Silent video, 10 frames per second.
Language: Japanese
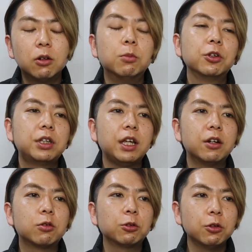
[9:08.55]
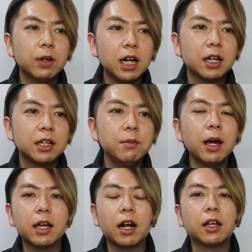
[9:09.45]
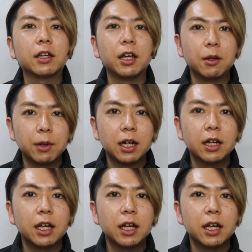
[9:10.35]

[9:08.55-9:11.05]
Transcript: 思っていることは、今やらなければ、